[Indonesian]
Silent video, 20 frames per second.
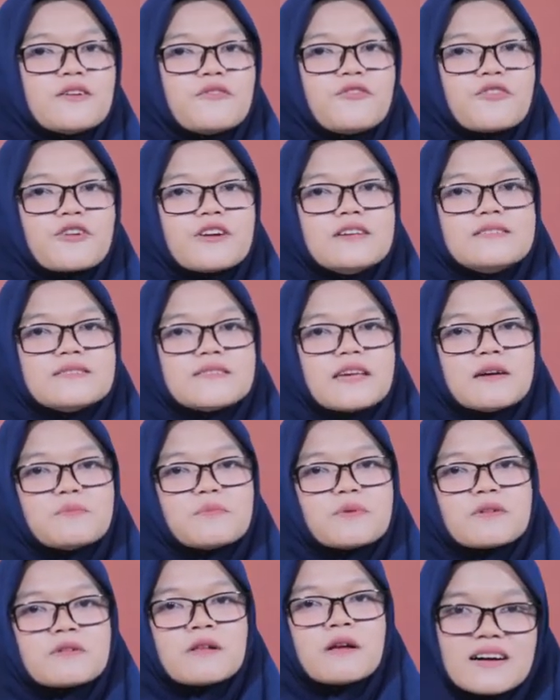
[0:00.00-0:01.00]
For
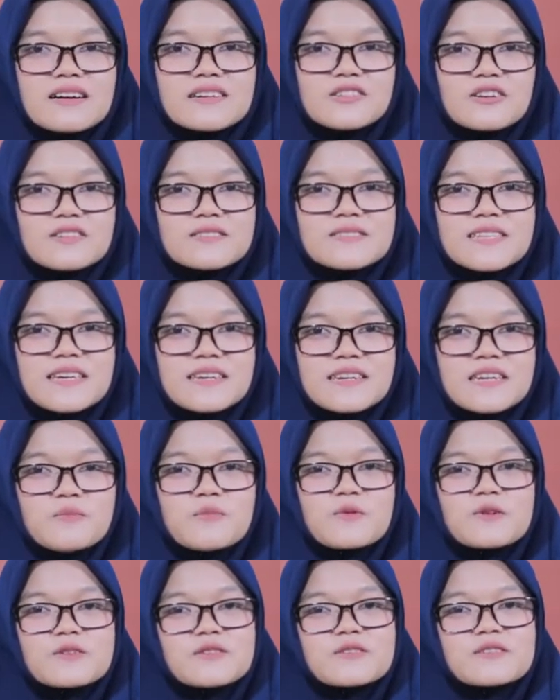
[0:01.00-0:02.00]
example, don't take
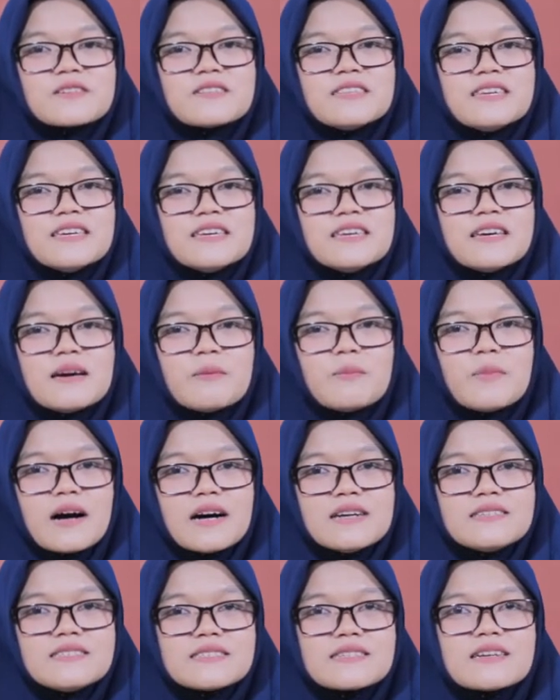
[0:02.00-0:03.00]
it personally,
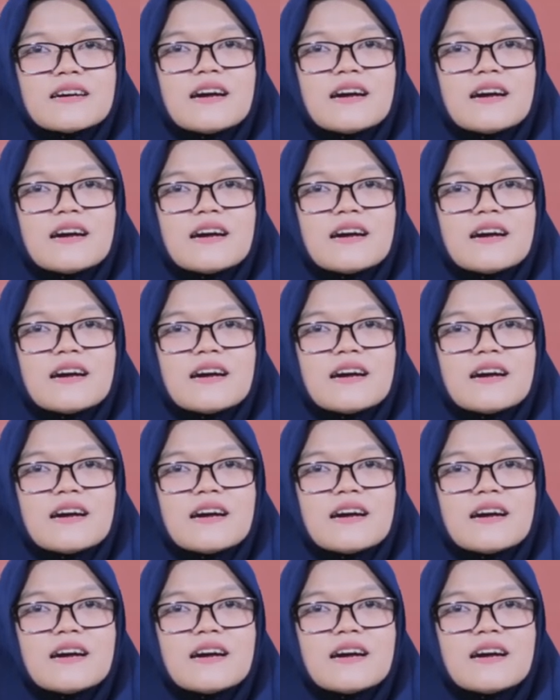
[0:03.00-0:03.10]
but